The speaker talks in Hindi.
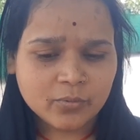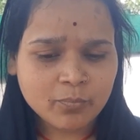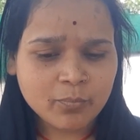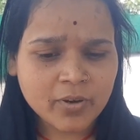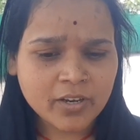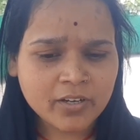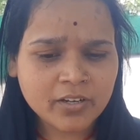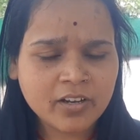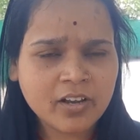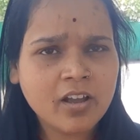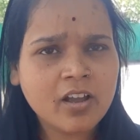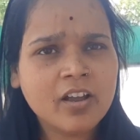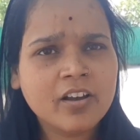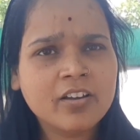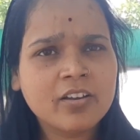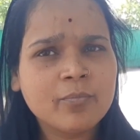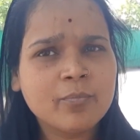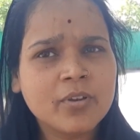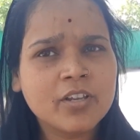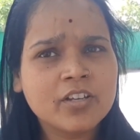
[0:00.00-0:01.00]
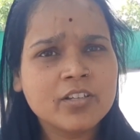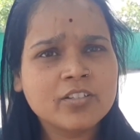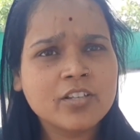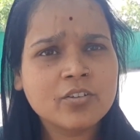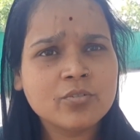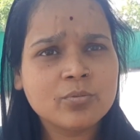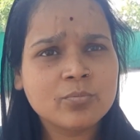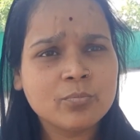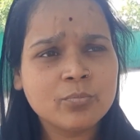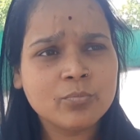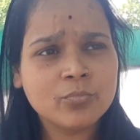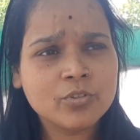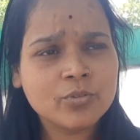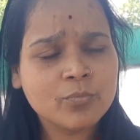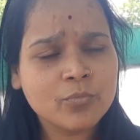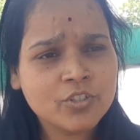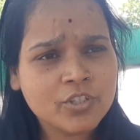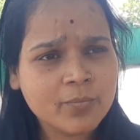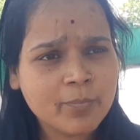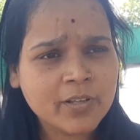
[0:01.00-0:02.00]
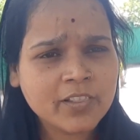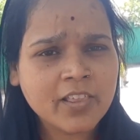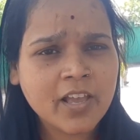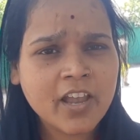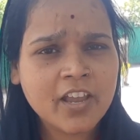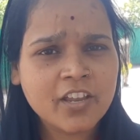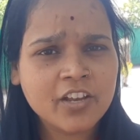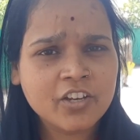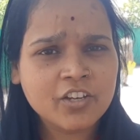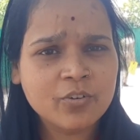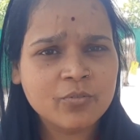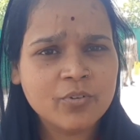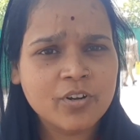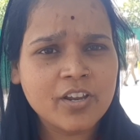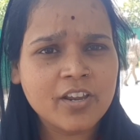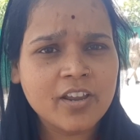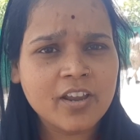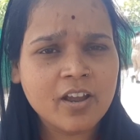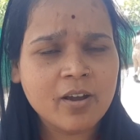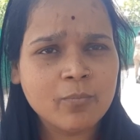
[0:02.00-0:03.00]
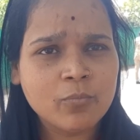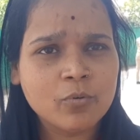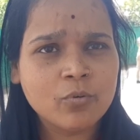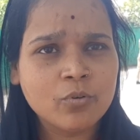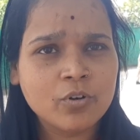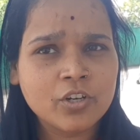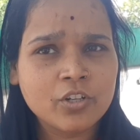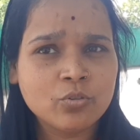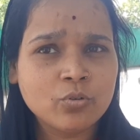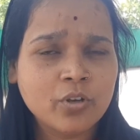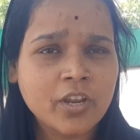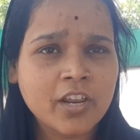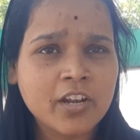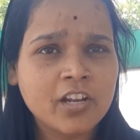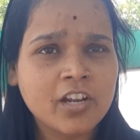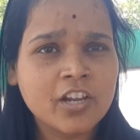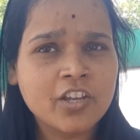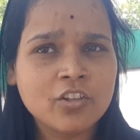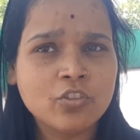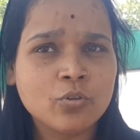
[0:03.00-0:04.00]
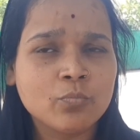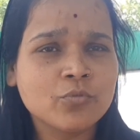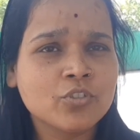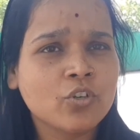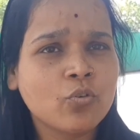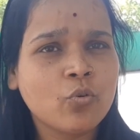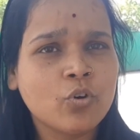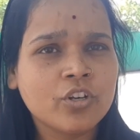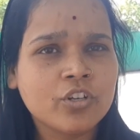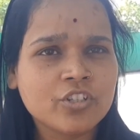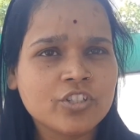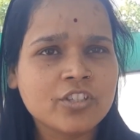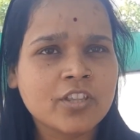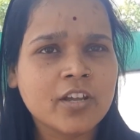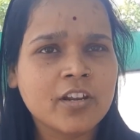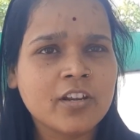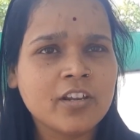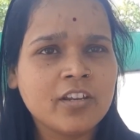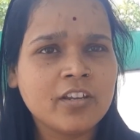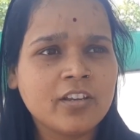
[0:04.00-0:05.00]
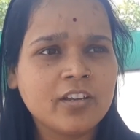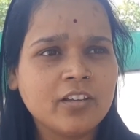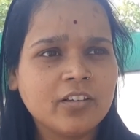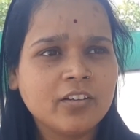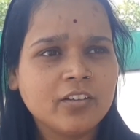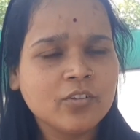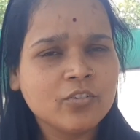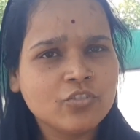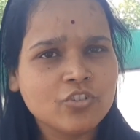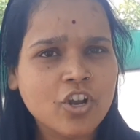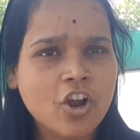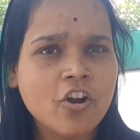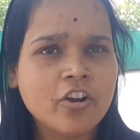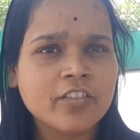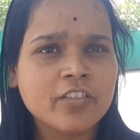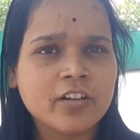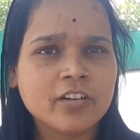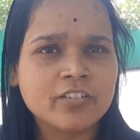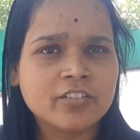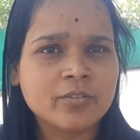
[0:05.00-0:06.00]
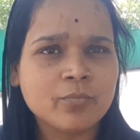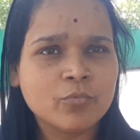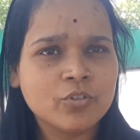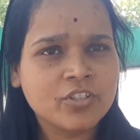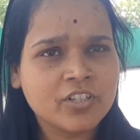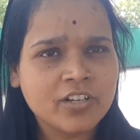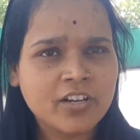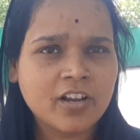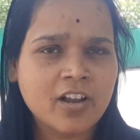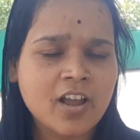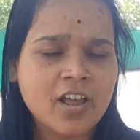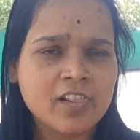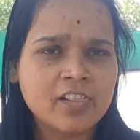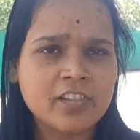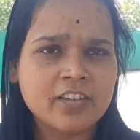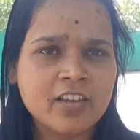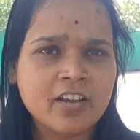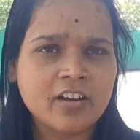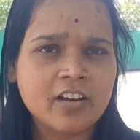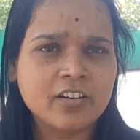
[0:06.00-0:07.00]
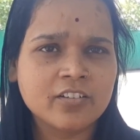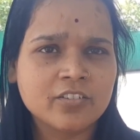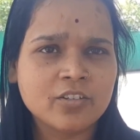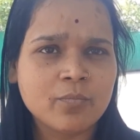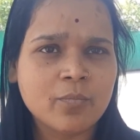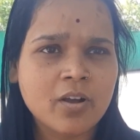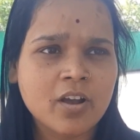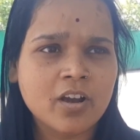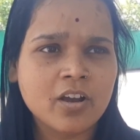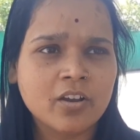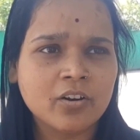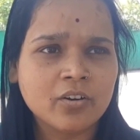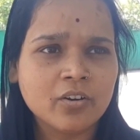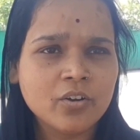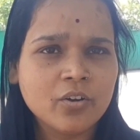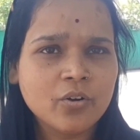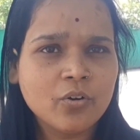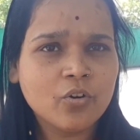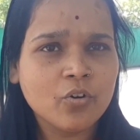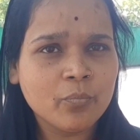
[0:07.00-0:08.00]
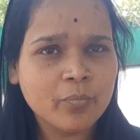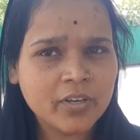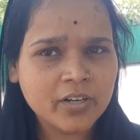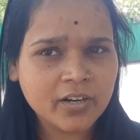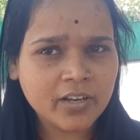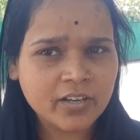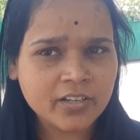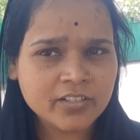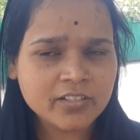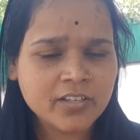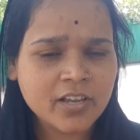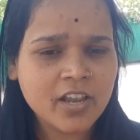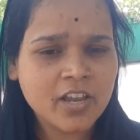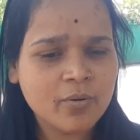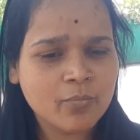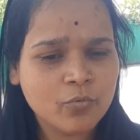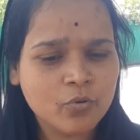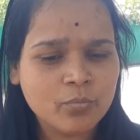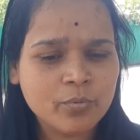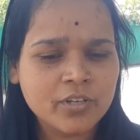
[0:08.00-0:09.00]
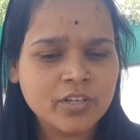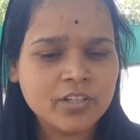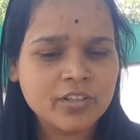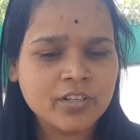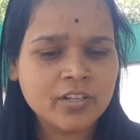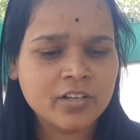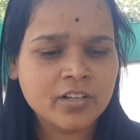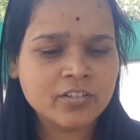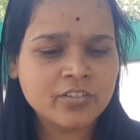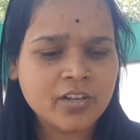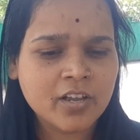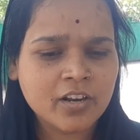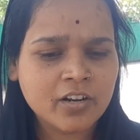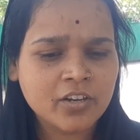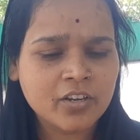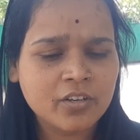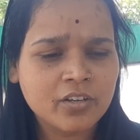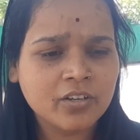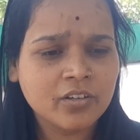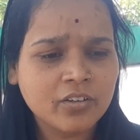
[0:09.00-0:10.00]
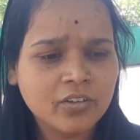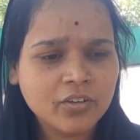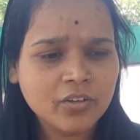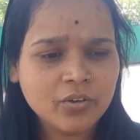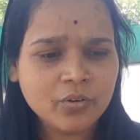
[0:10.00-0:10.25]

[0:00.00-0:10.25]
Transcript: मैंने कहा कि मेरे ससुर मुझे बताया क्यों नहीं है आप लोगों ने तो कहने लगी तुमसे कोई रिश्ता नहीं है जाओ इधर से मुझे निकाल दिया घर से बाहर और मेरा हिस्सा है वो भी नहीं देना चाह रहे हैं